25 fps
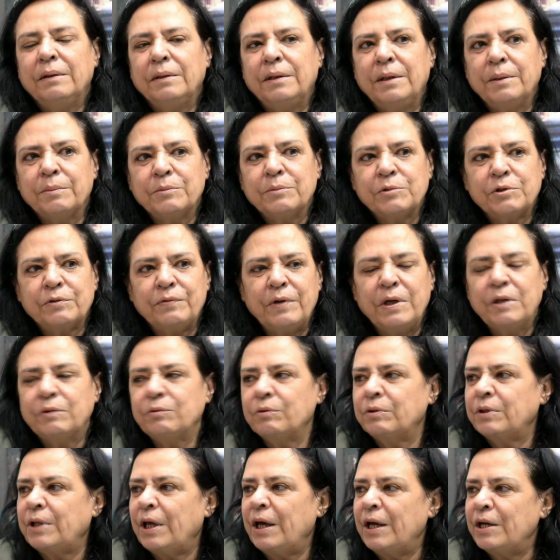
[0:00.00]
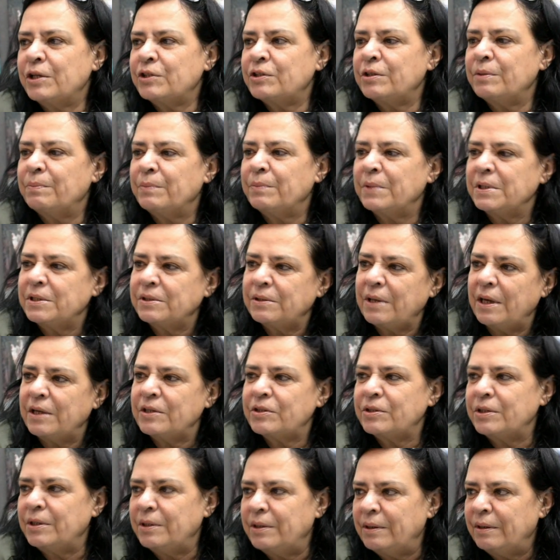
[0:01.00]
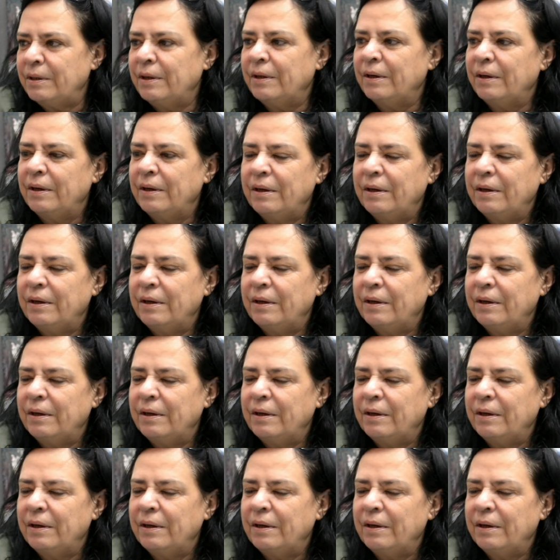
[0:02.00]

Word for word: Tínhamos feito o teste, mas teste